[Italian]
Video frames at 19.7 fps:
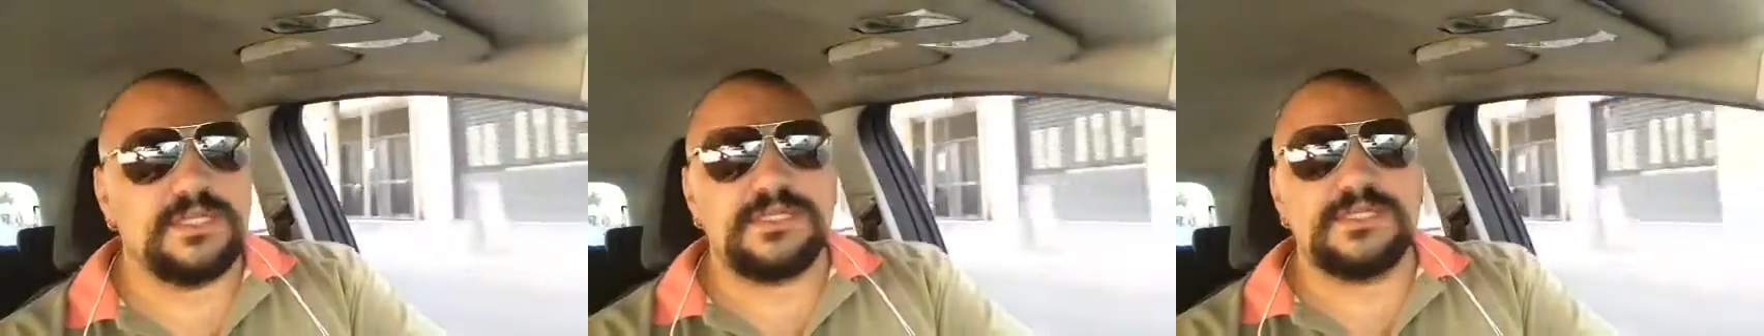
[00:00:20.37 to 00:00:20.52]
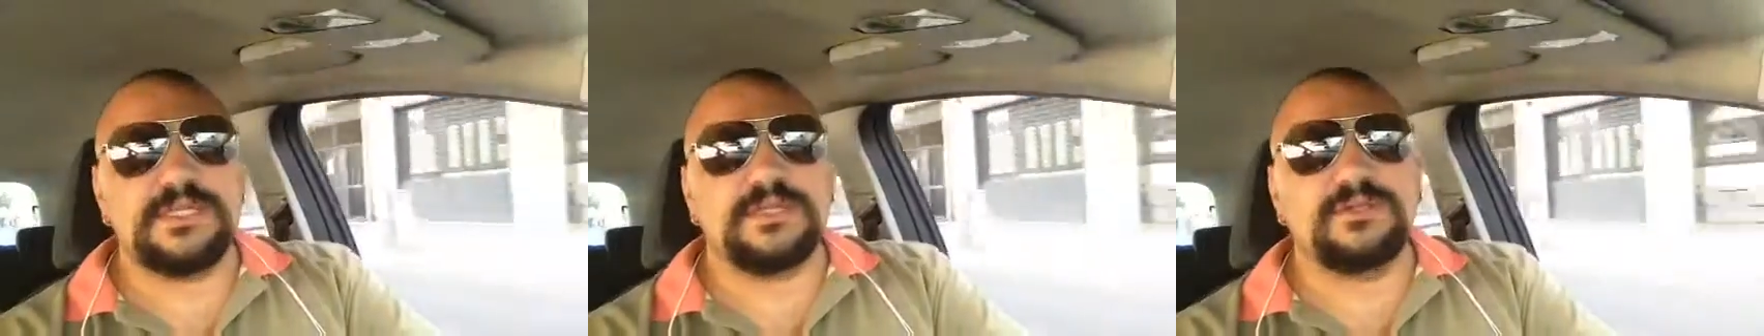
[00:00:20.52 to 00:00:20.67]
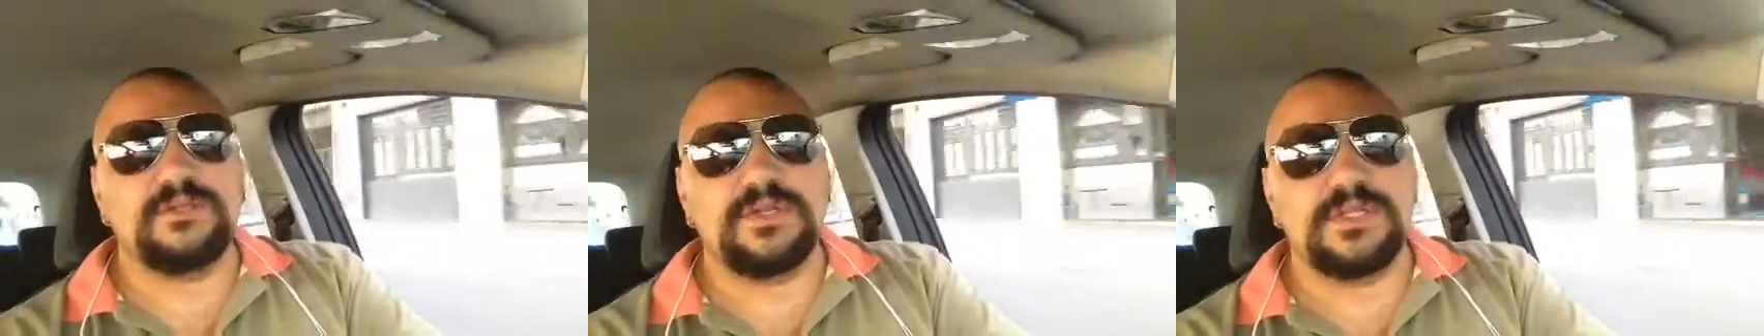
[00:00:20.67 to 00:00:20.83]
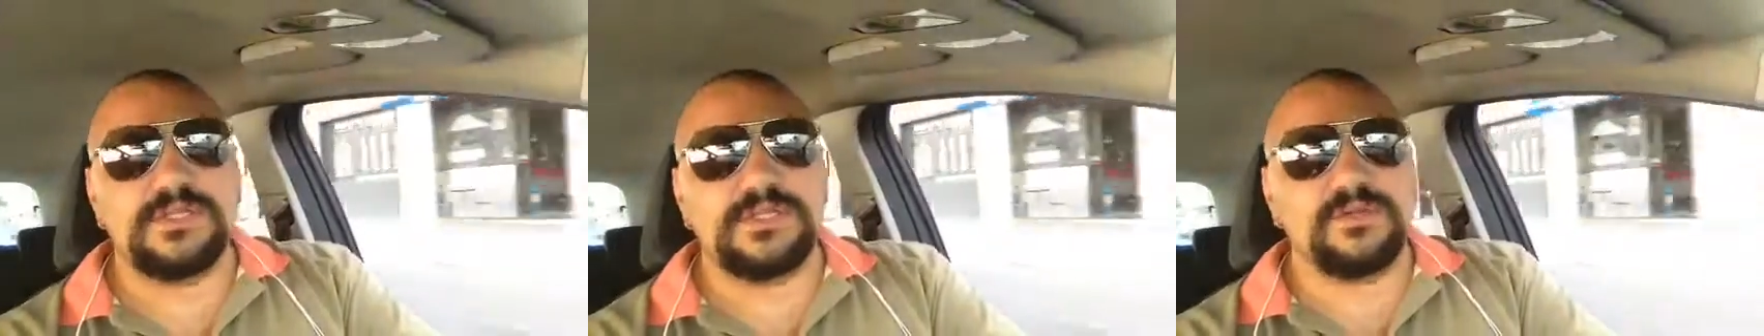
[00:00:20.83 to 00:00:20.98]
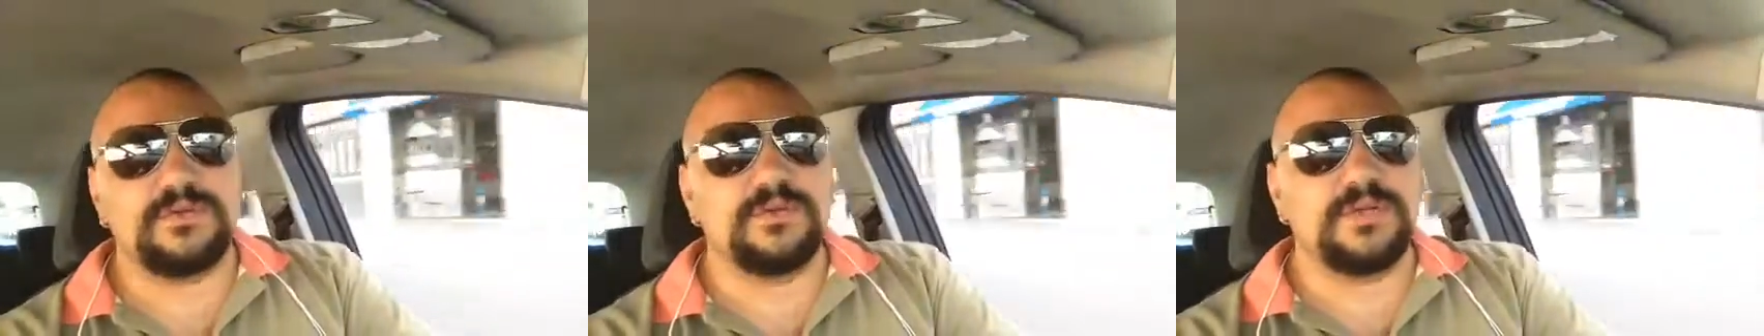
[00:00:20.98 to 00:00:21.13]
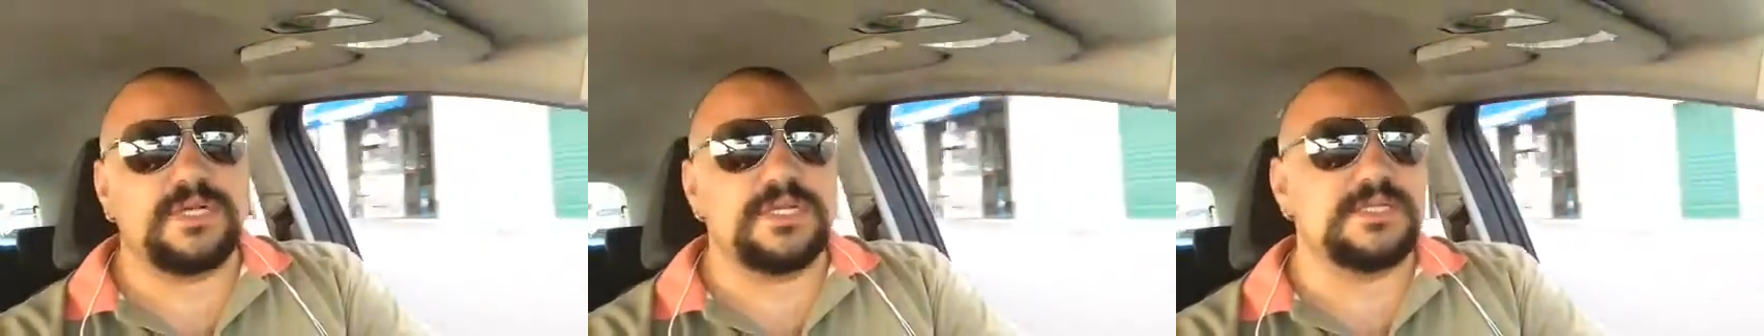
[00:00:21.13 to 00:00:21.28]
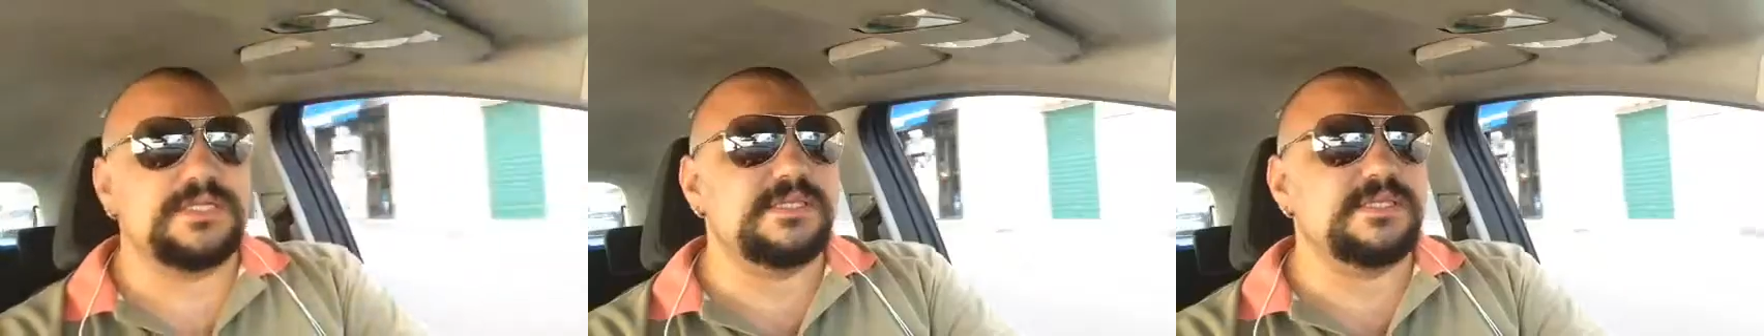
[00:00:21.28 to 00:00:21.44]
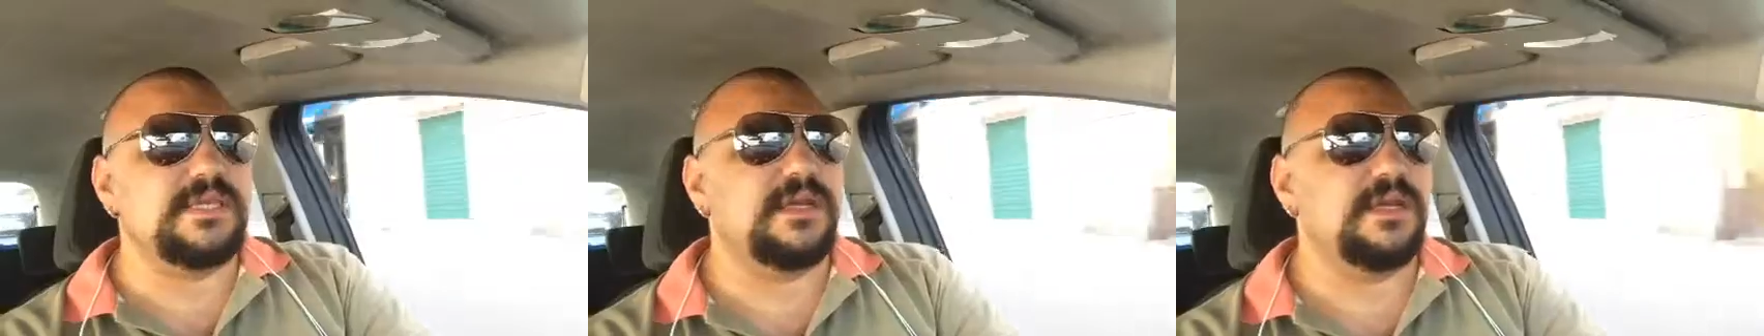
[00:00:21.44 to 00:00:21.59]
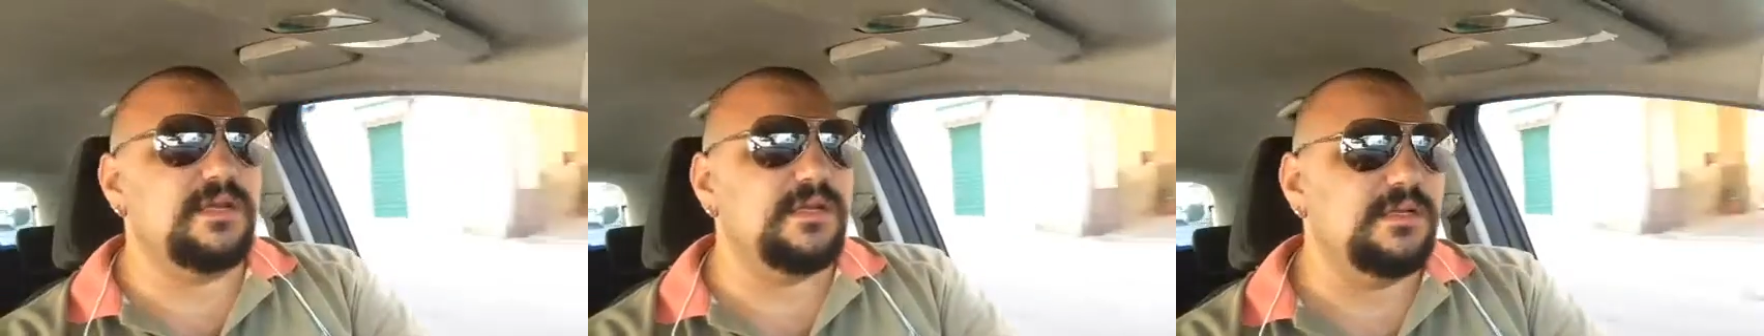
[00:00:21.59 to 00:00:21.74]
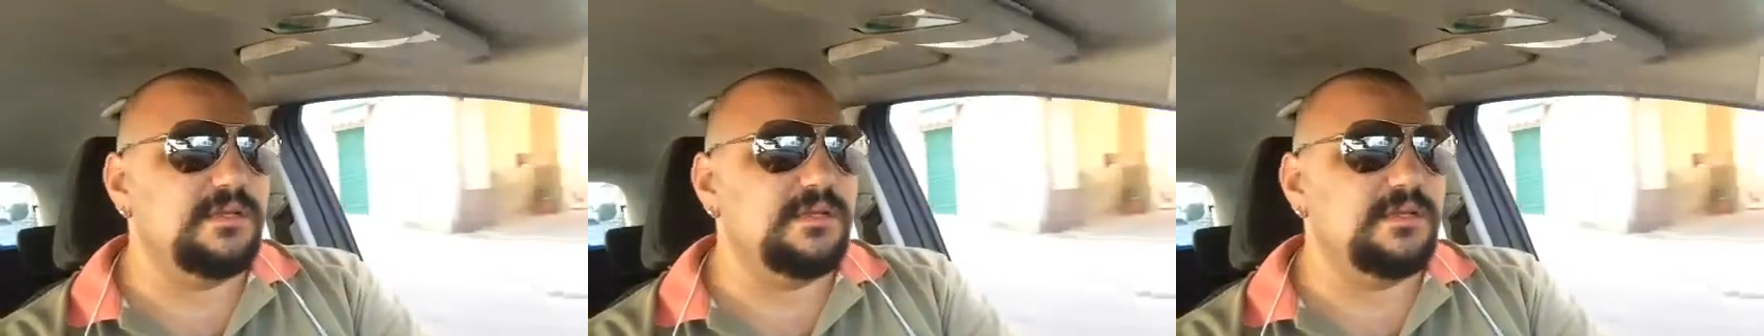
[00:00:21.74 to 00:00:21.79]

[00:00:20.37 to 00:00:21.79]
del settore sicurezza,